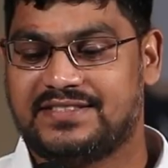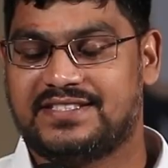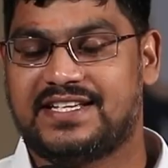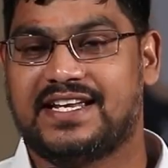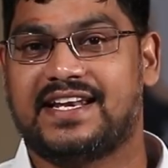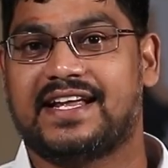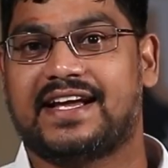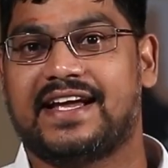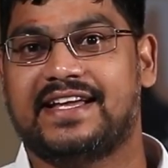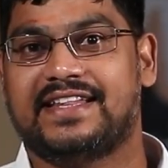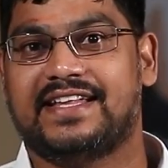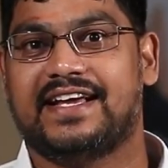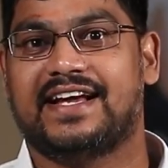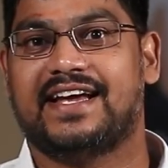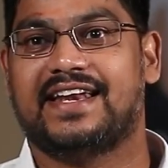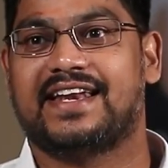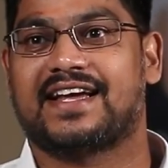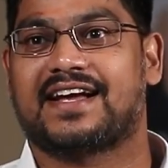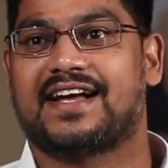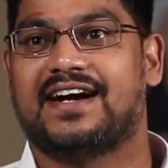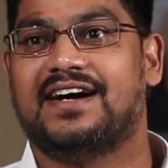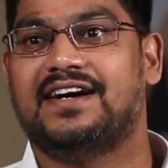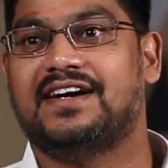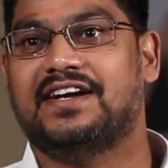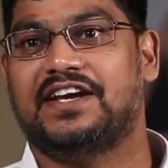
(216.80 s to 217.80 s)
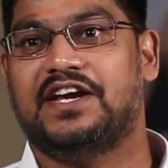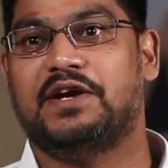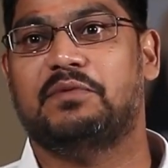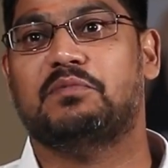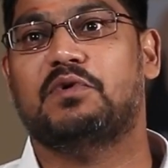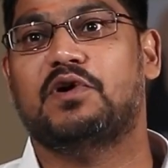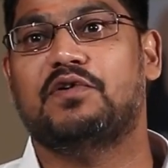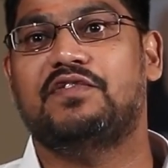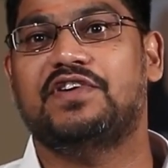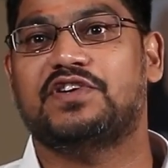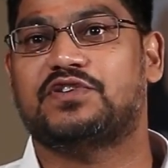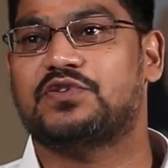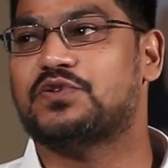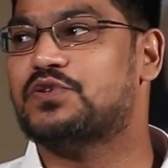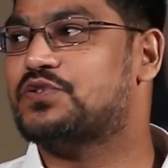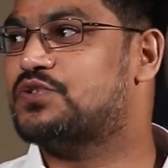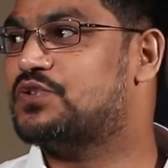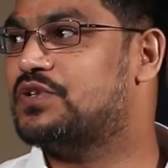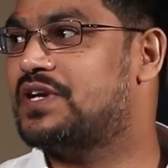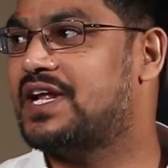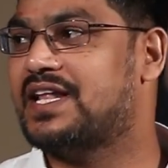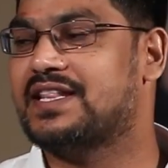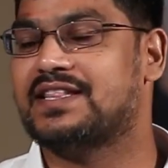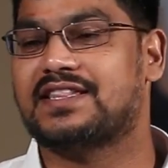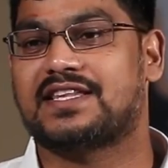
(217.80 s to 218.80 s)
జనకైతే కనుక ఈ మూవీ
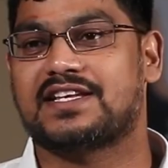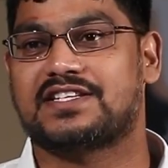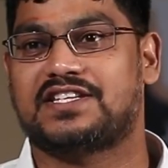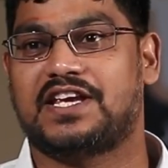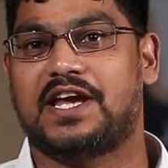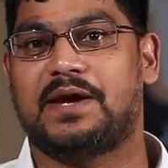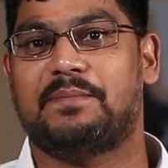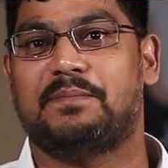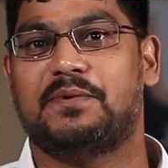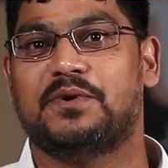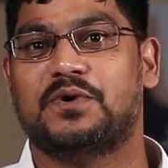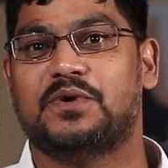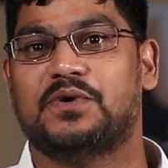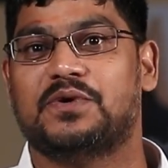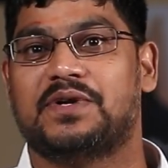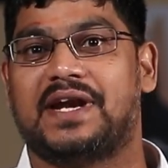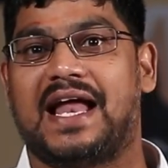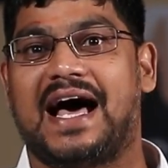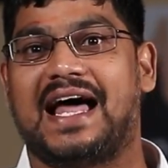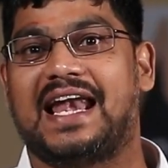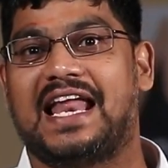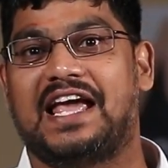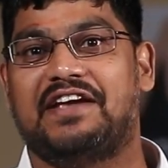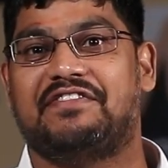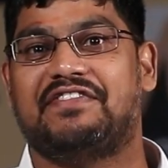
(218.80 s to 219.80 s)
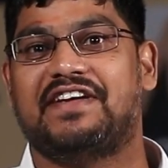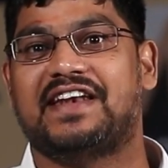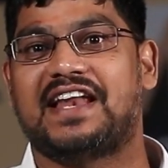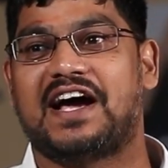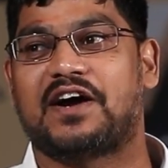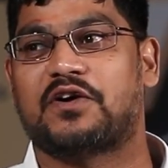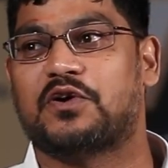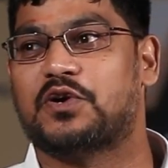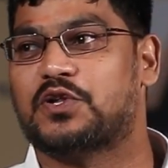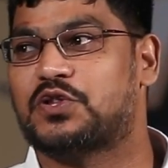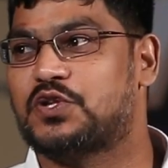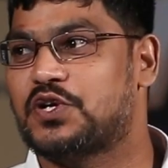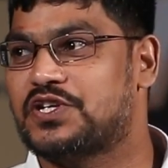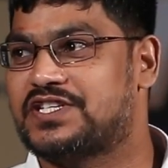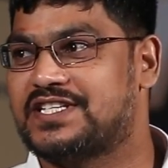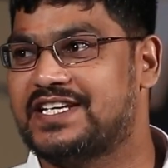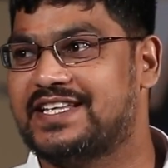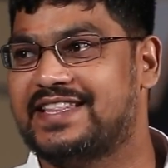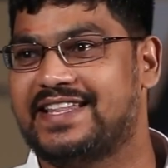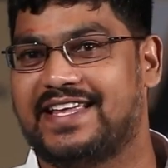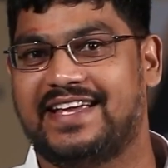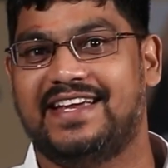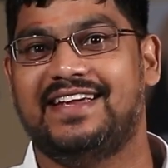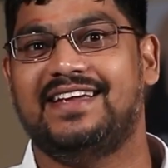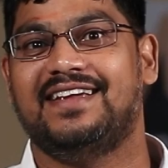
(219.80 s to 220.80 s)
చూస్తున్నంతసేపు నా లైఫే నాకు
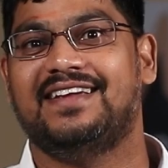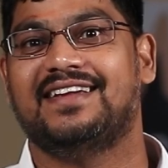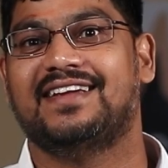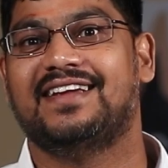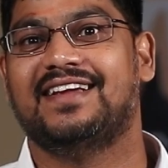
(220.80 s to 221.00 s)
గుర్తొచ్చింది